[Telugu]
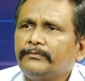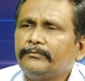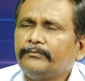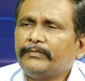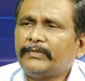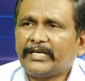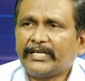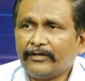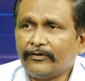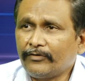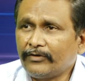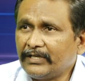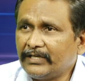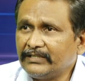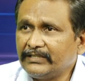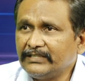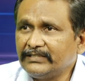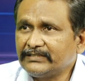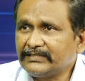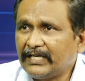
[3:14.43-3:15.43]
మనకి
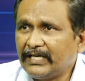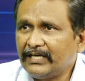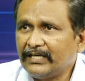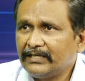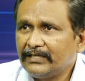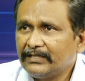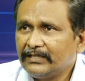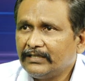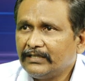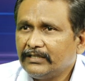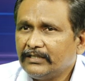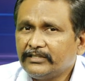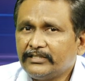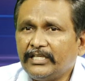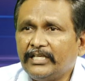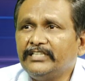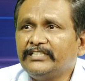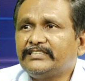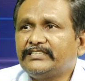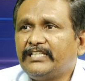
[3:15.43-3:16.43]
ఎవరికైనా తెలుసా
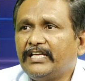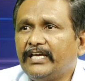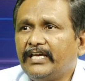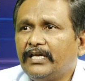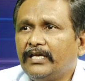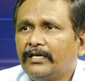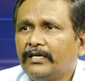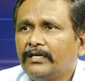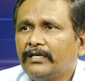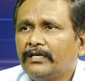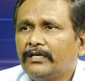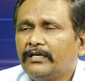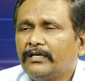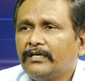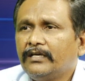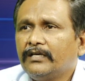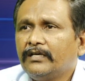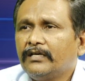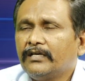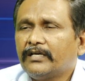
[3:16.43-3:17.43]
తెలిస్తే
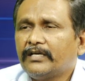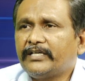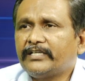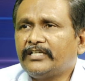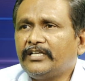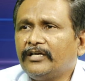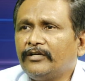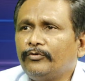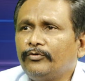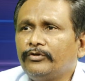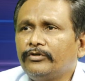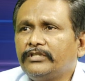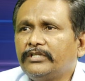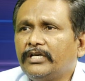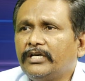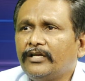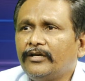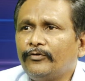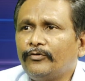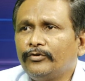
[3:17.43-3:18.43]
కృష్ణా గుంటూరు
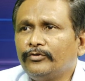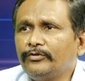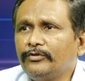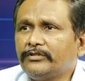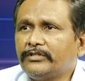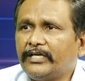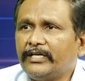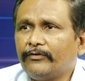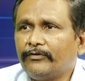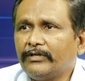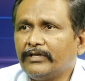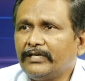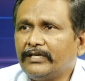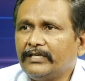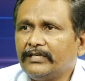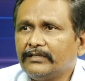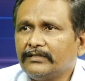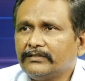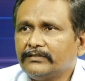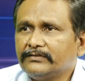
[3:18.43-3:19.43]
జిల్లాలో వదులుతాడు ఎవడన్నా
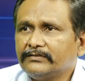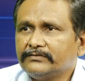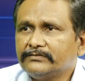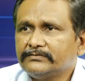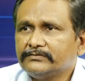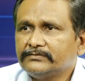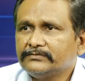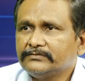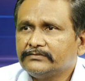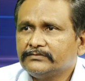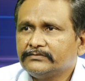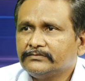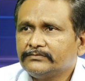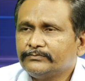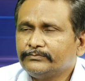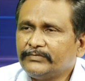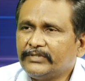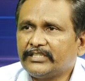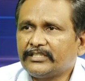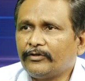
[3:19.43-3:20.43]

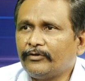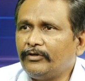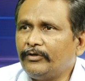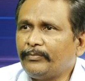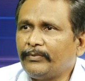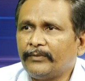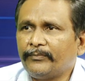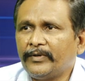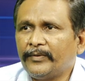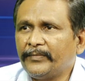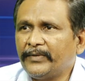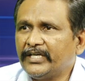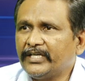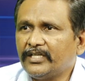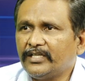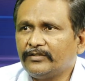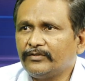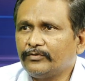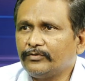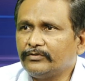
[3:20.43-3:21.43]
మిగతా వాళ్ళు పాప
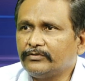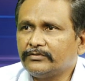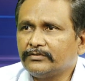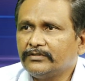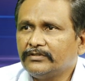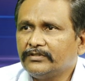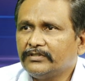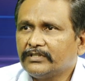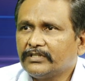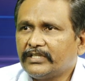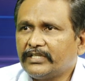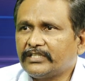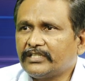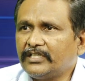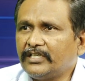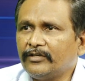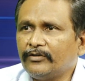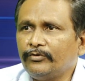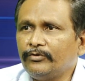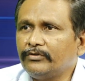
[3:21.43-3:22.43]
అమాయకులు అనుకోవచ్చు
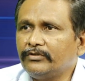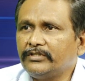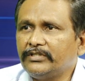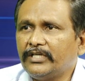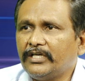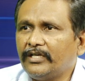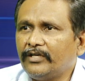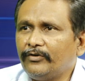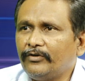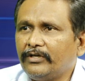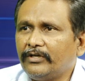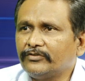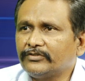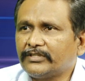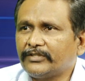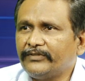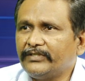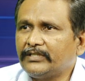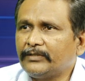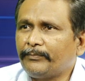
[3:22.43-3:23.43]
కృష్ణా గుంటూరు జిల్లాలో
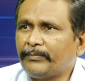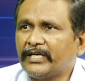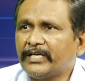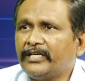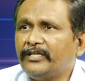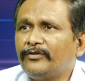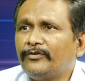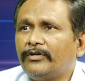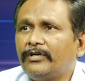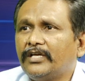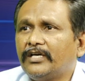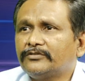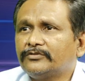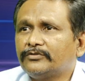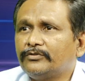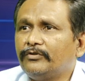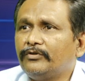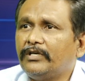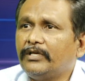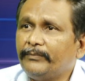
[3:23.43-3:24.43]
అవసరమైతే పక్కింటి వాళ్ళ
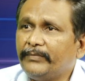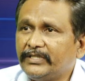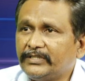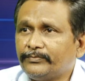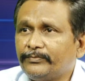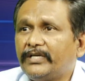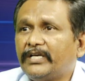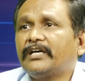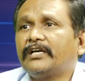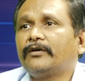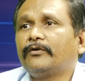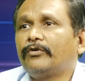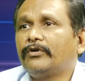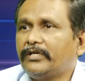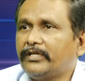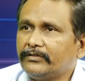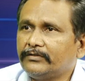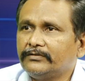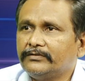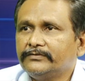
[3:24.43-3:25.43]
ఆస్తులు కూడా అమ్మేసి మరి అక్కడ
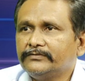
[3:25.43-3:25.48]
కొంటారు